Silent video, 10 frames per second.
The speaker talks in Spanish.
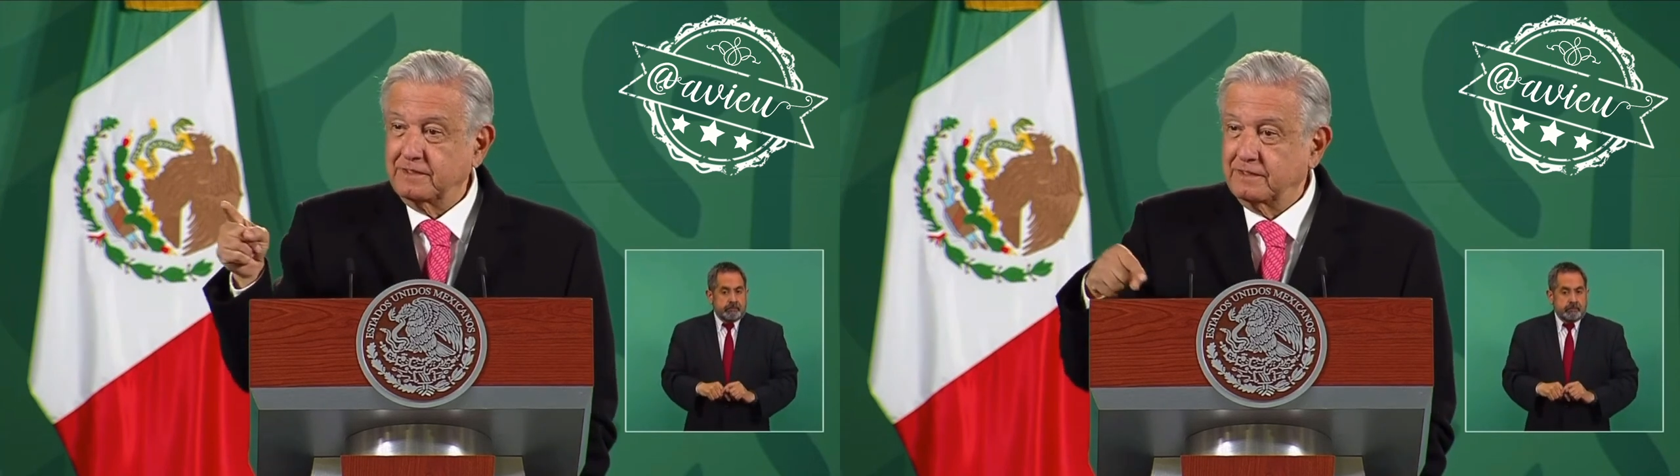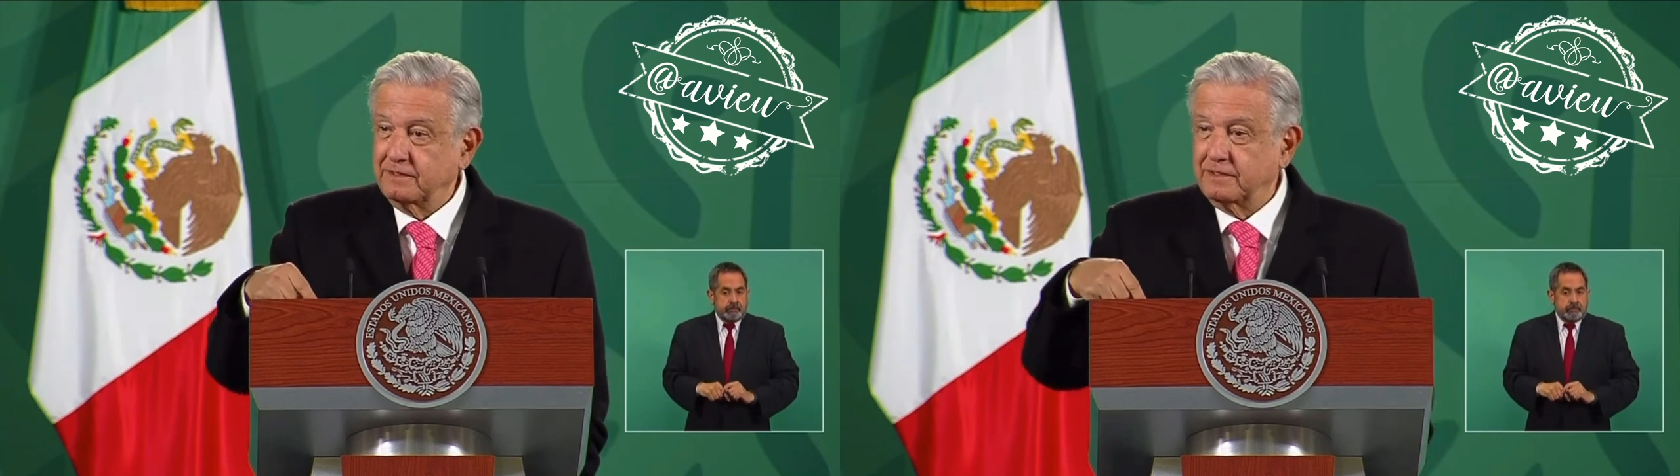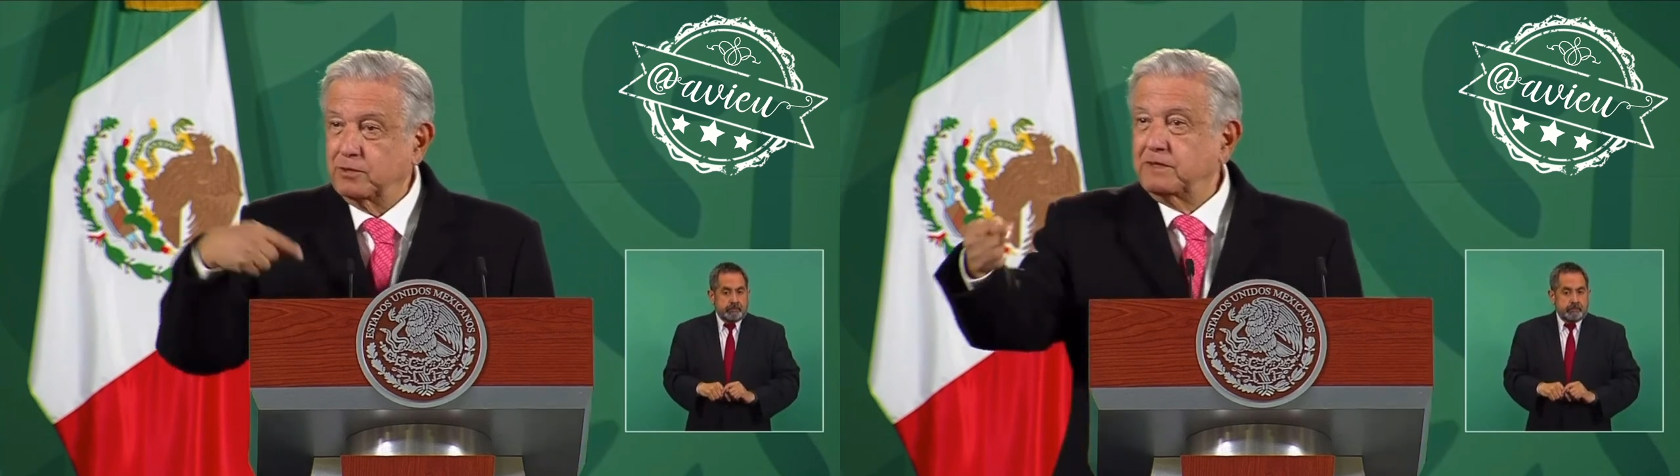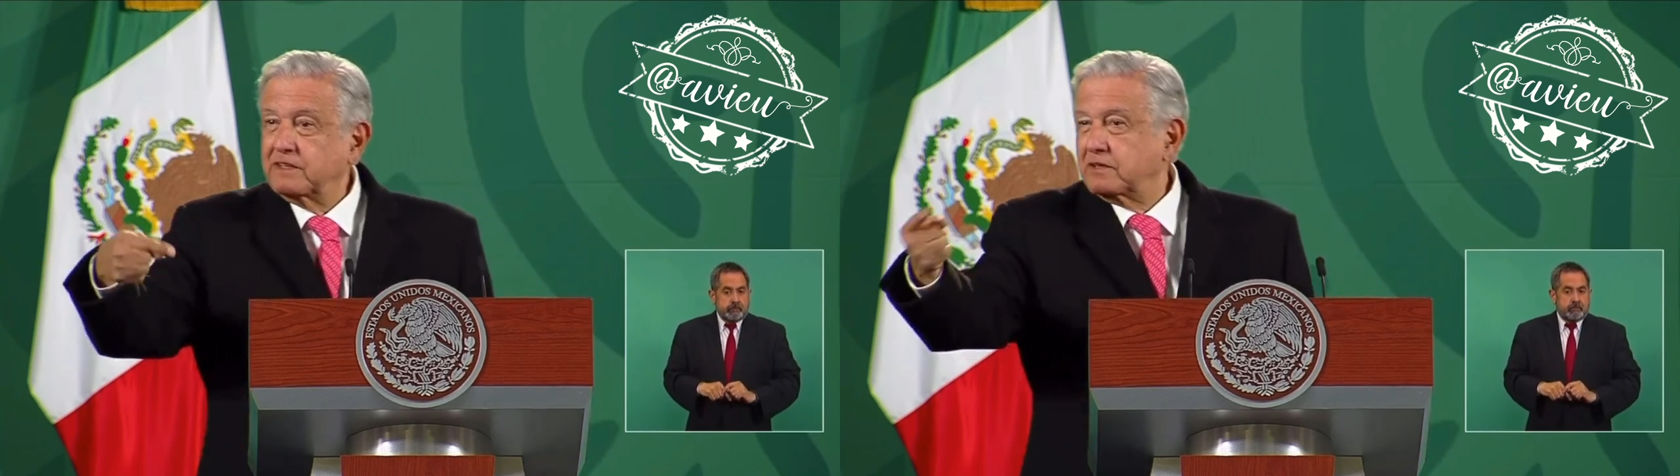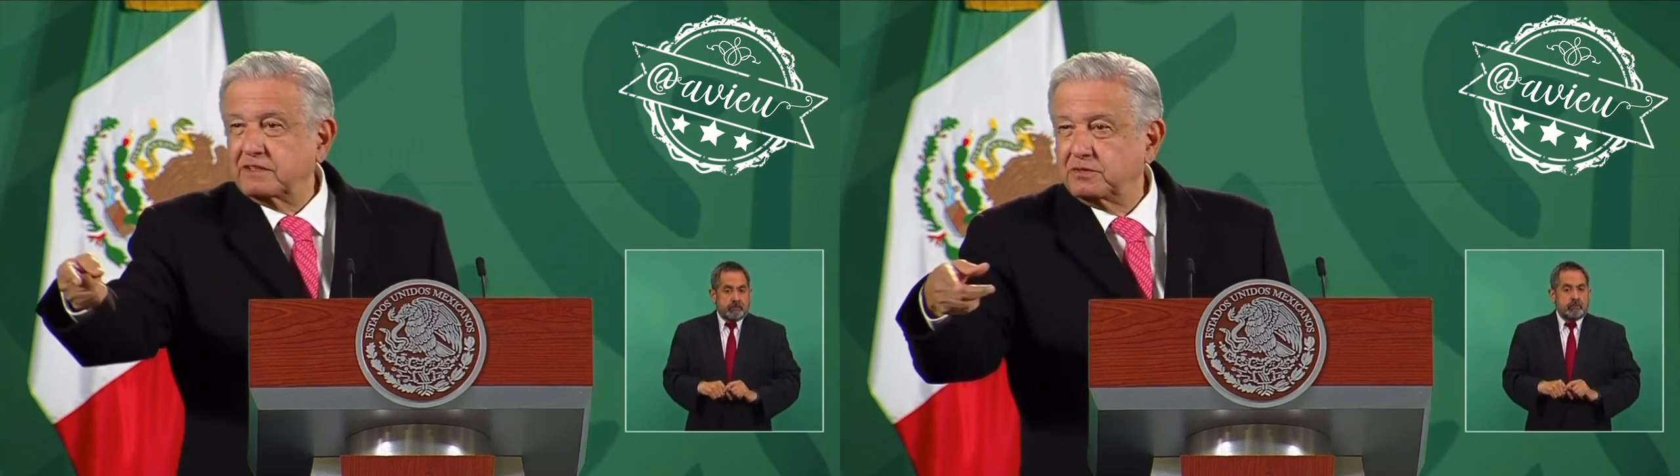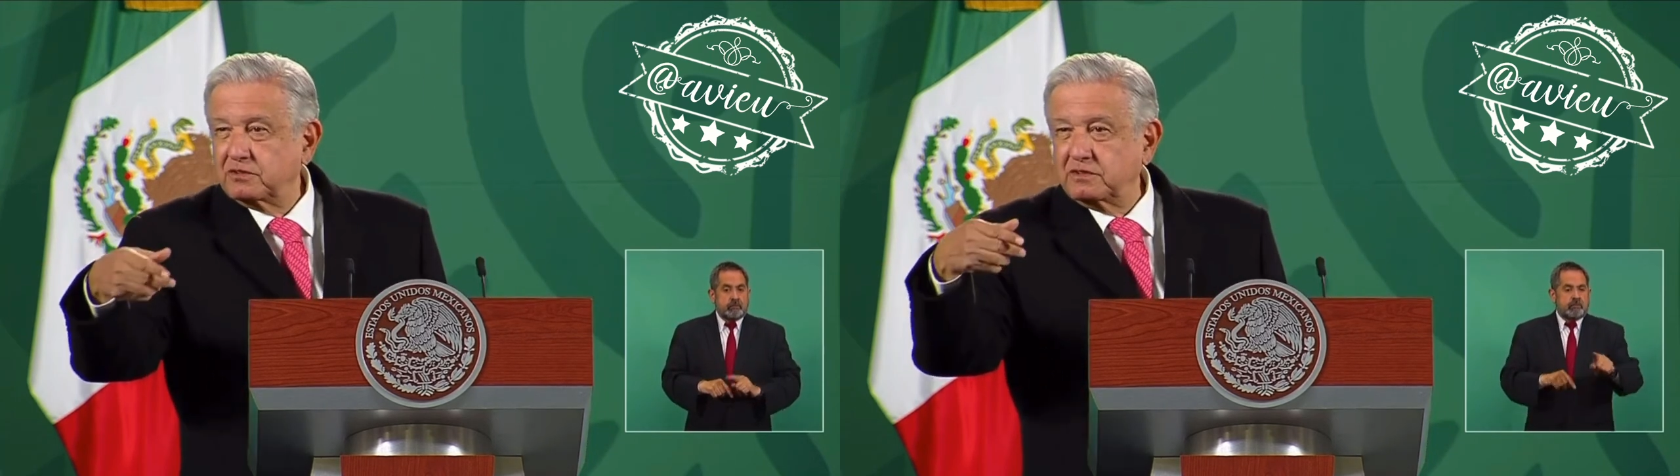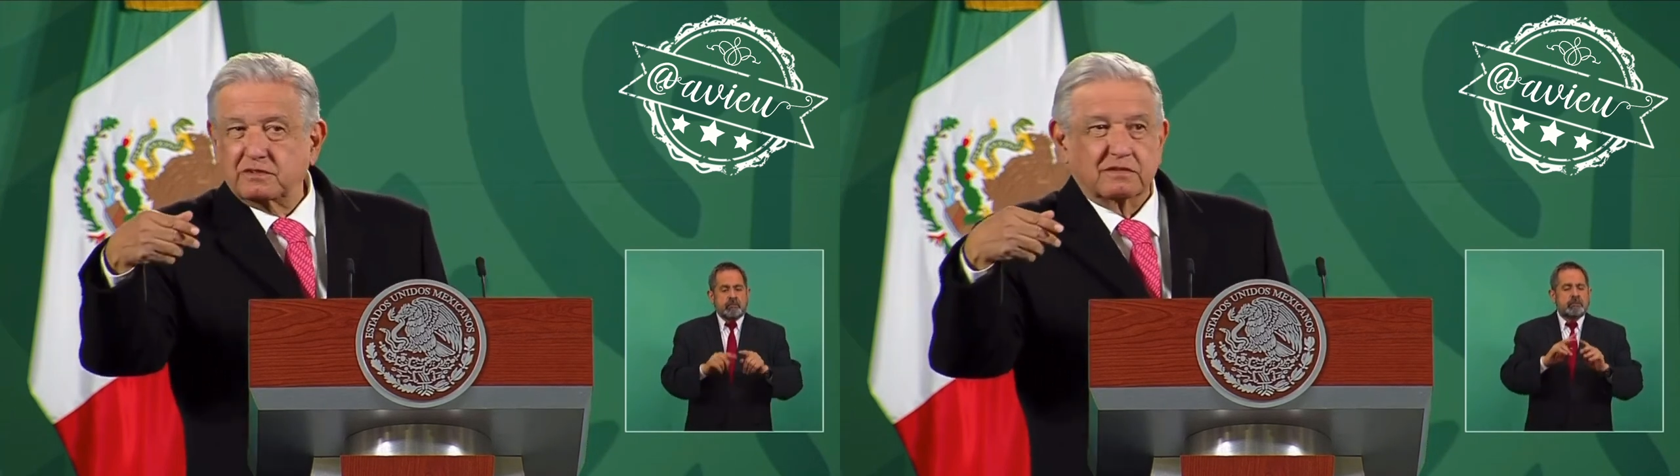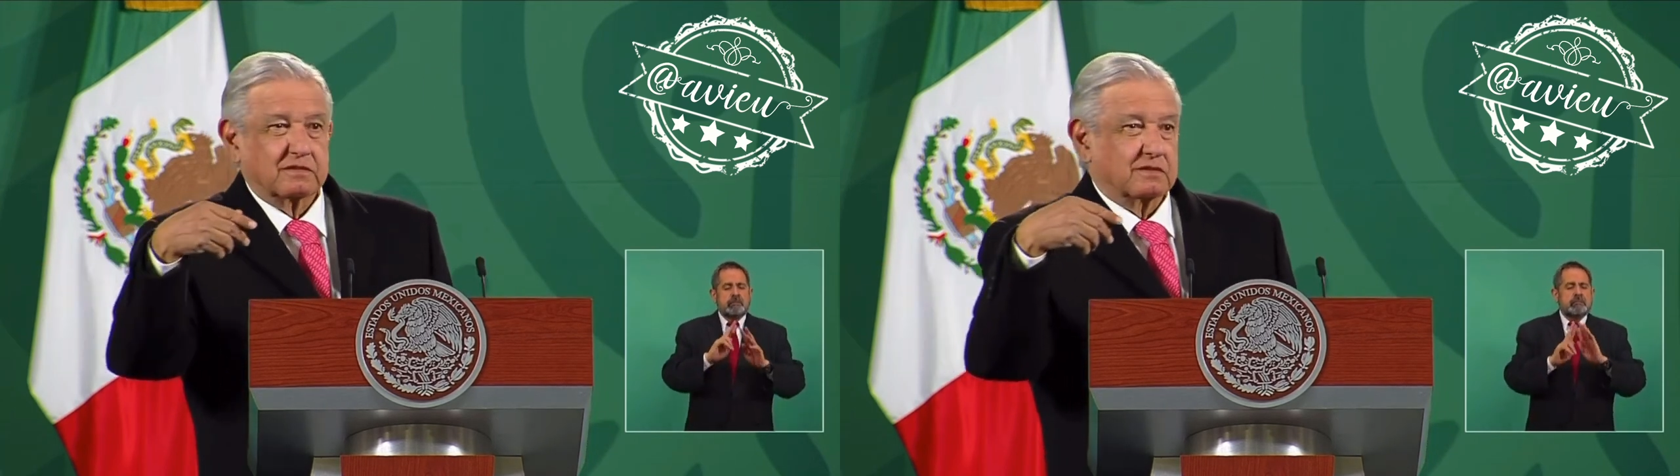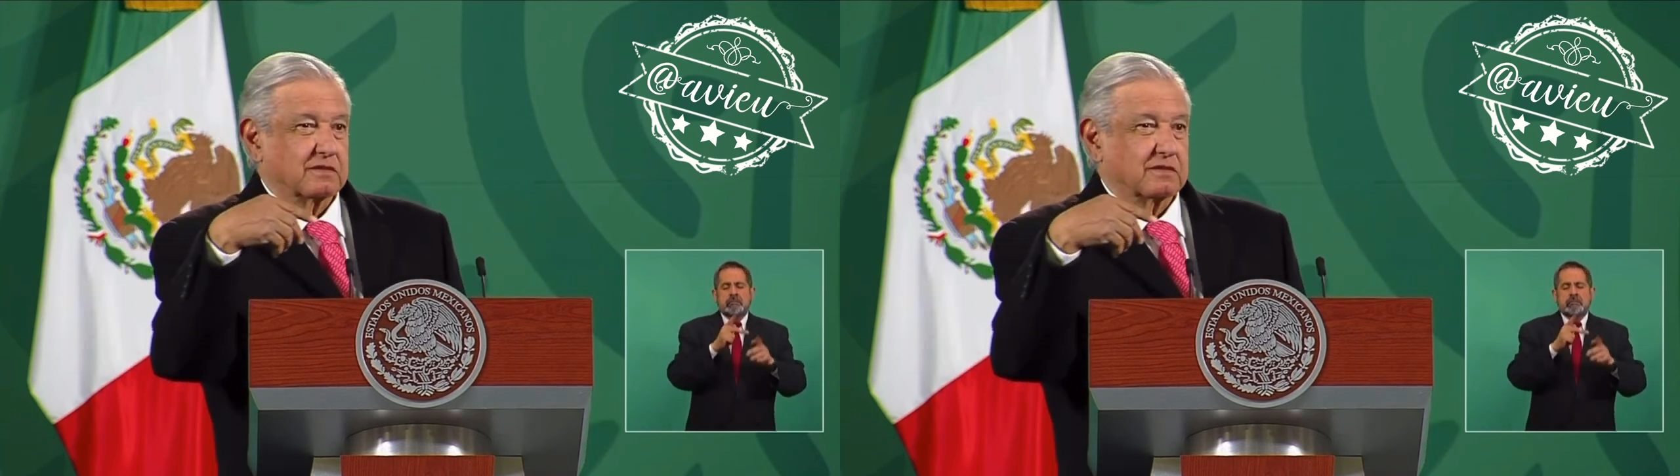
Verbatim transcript: y devuelven creo que 10 millones.